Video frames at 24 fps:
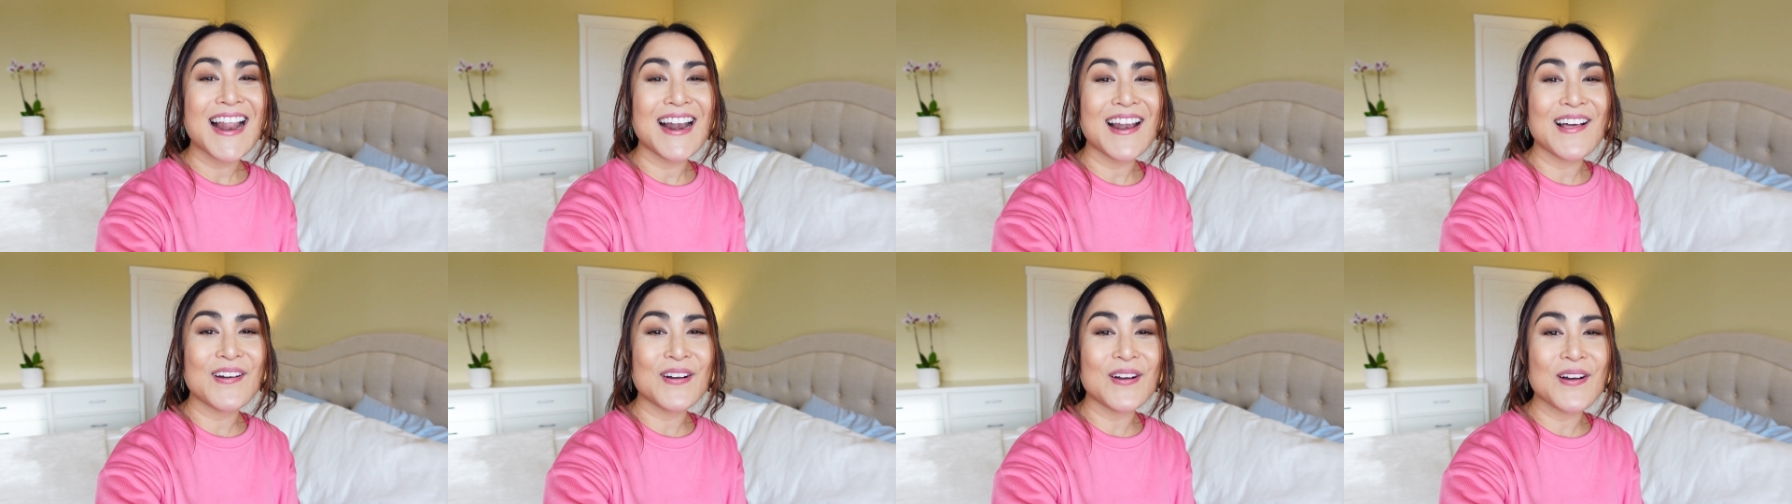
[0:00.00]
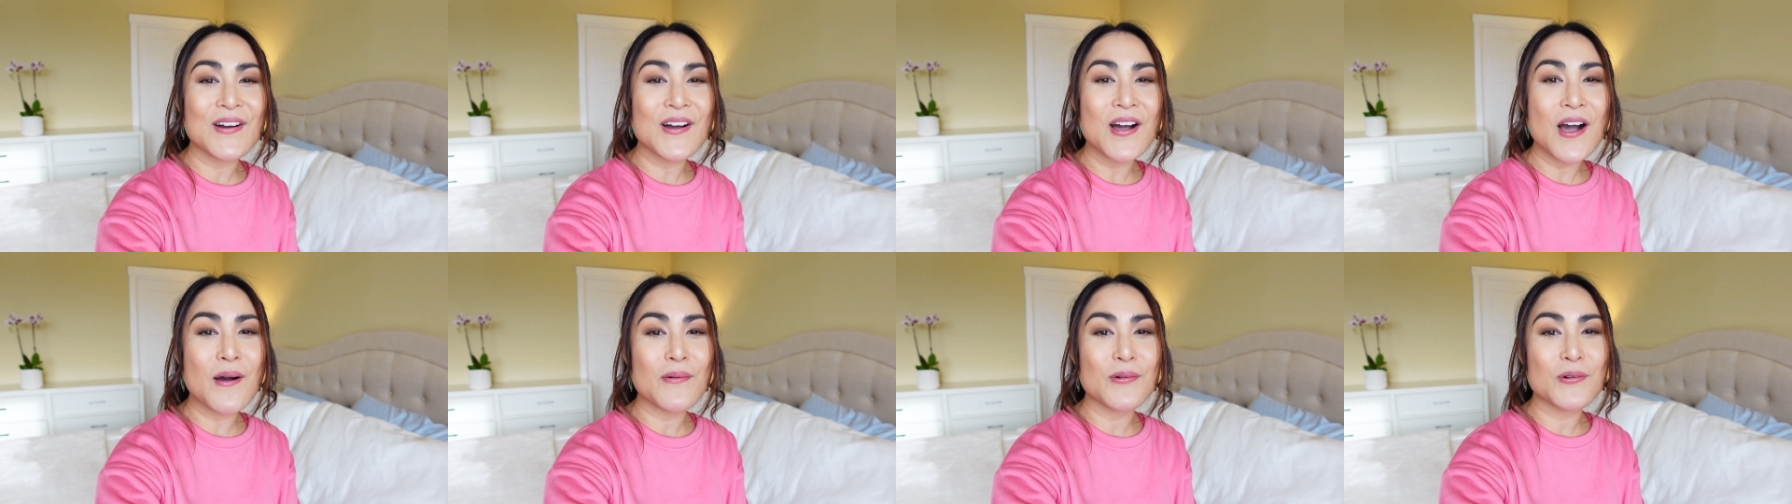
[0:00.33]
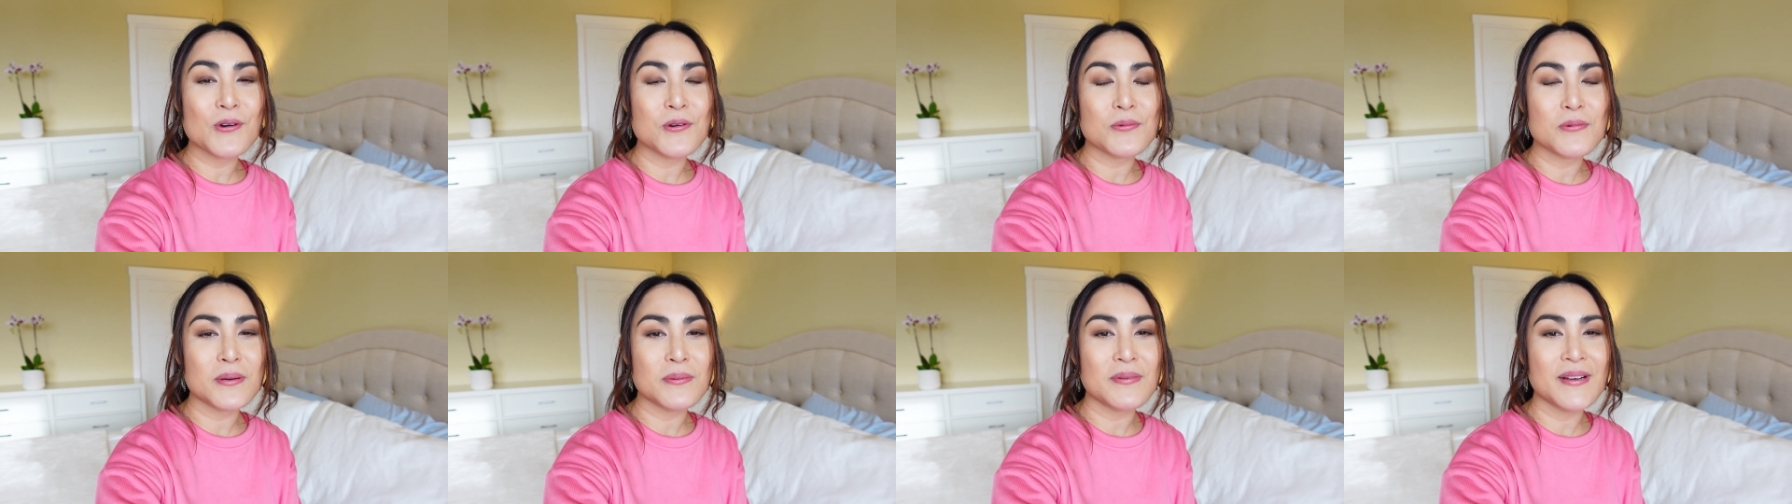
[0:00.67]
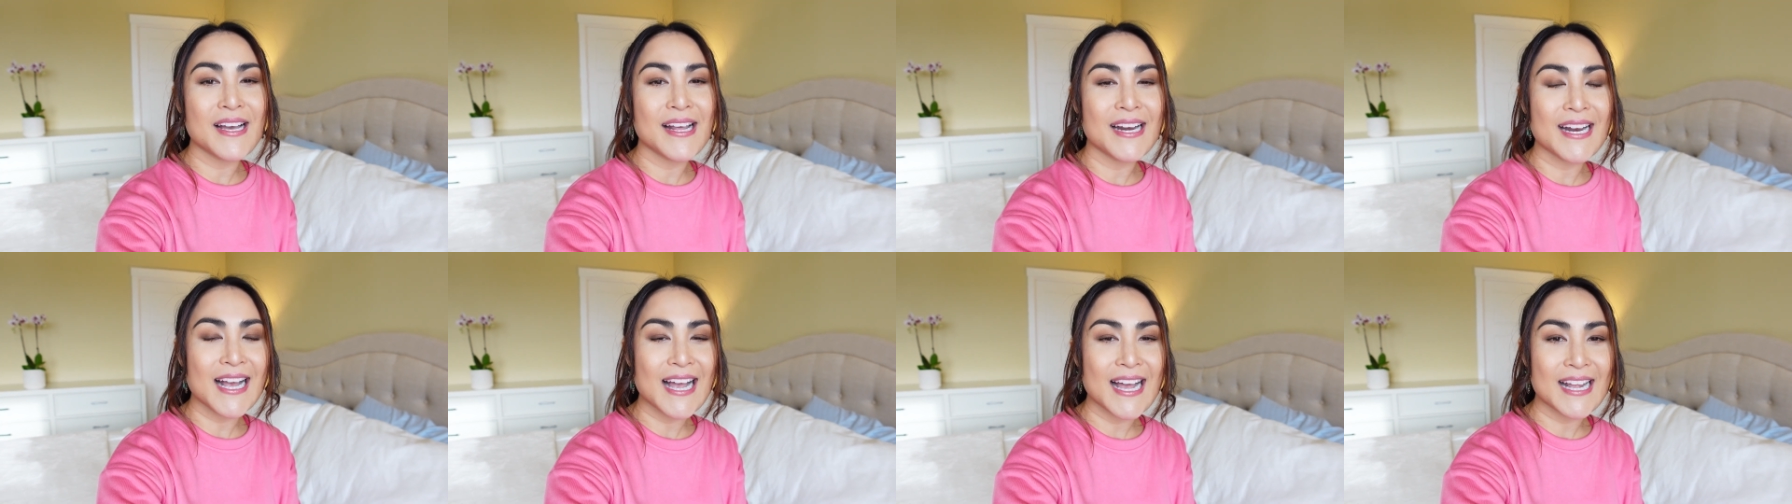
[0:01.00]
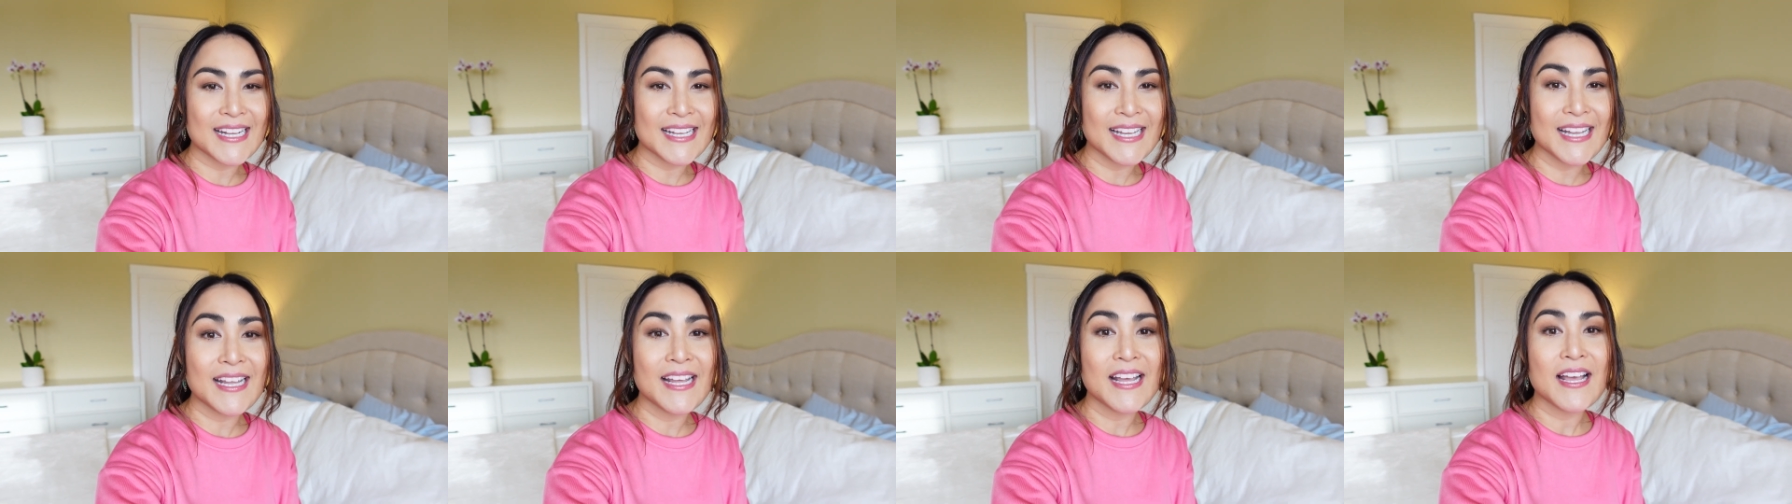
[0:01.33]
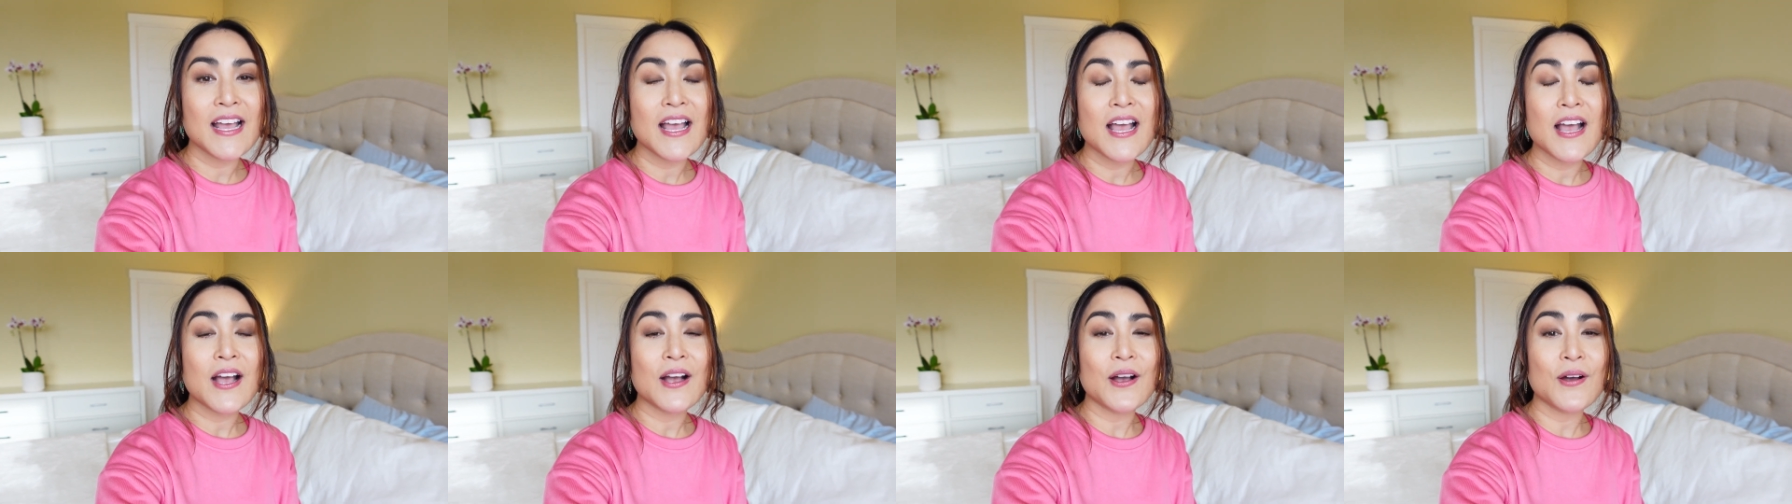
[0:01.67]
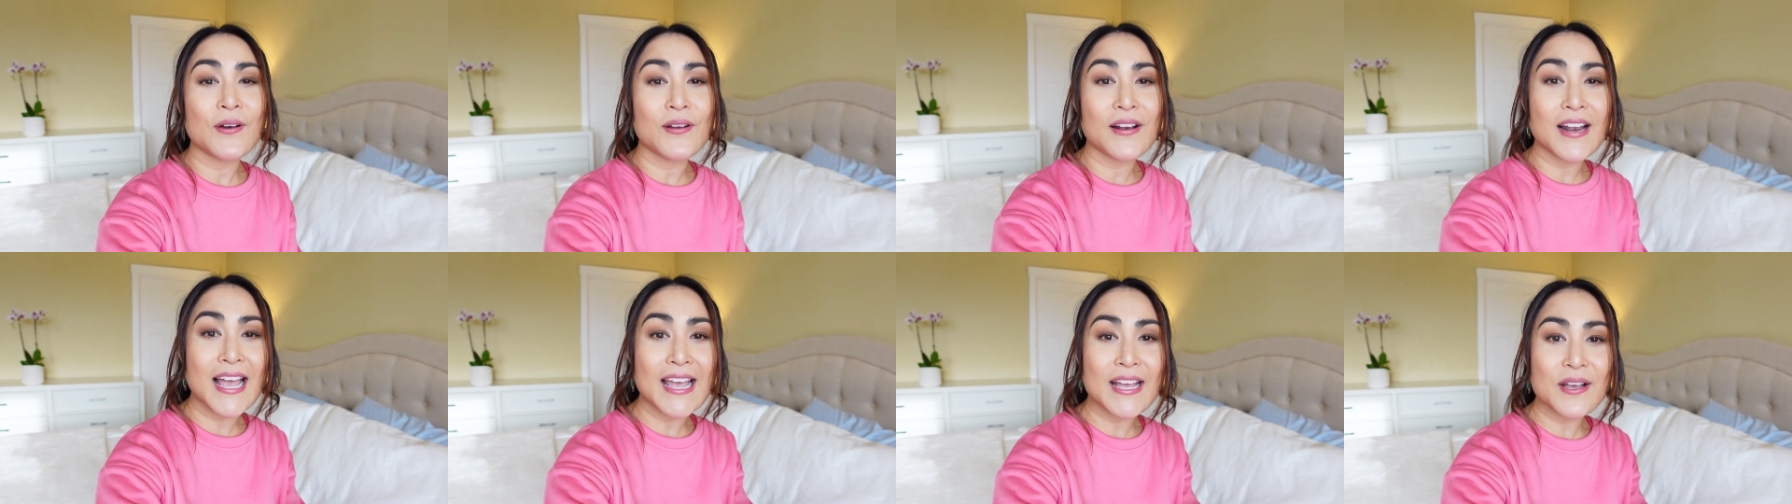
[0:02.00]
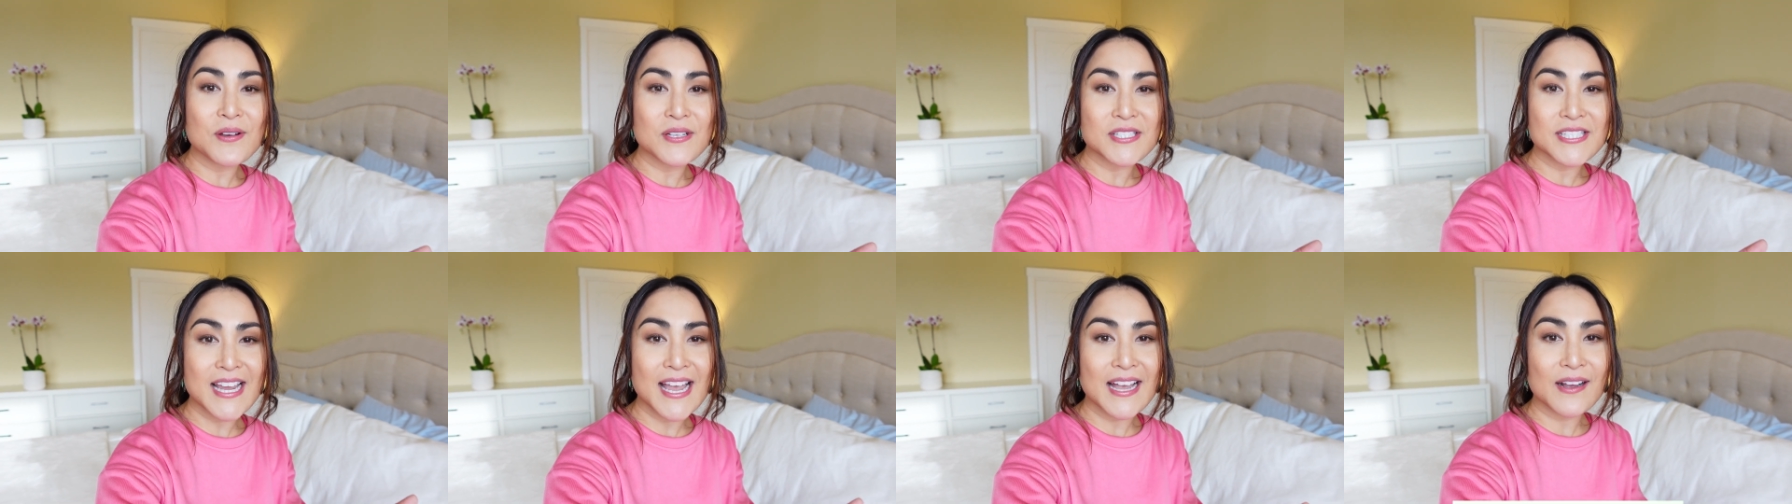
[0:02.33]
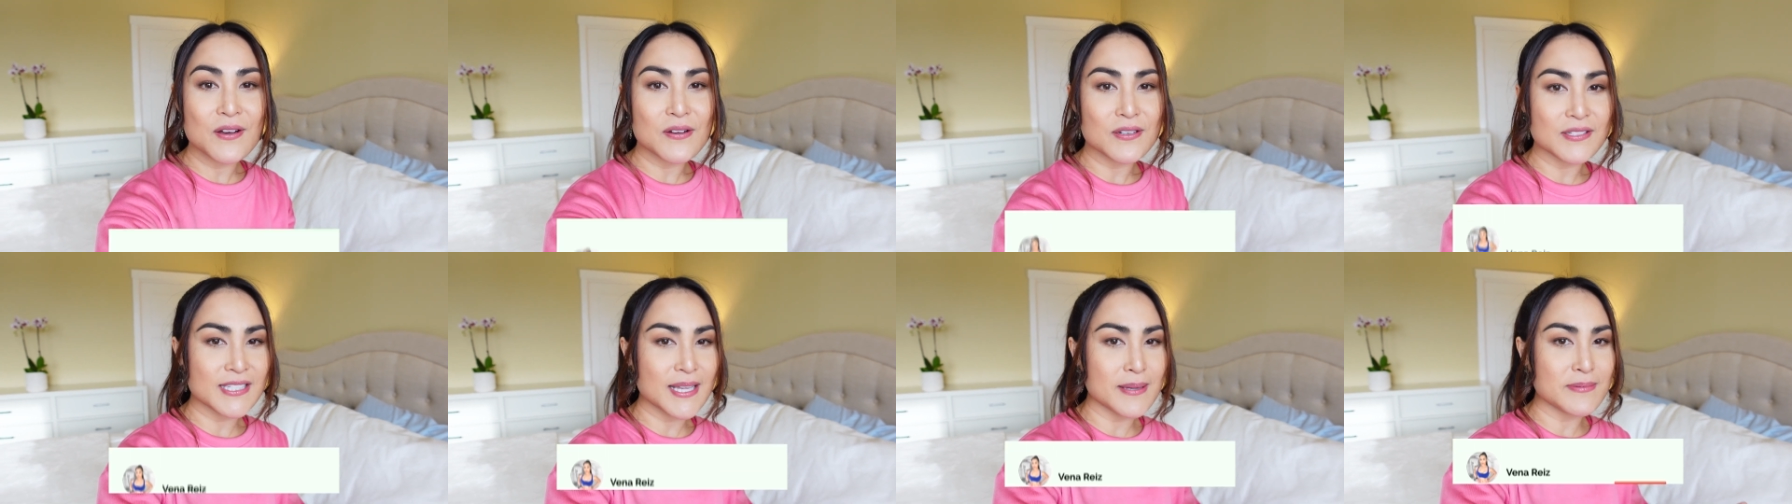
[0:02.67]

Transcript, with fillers: แล้วก็ขอบคุณเพื่อนๆนะคะ ที่กดไลค์ กดแชร์ กด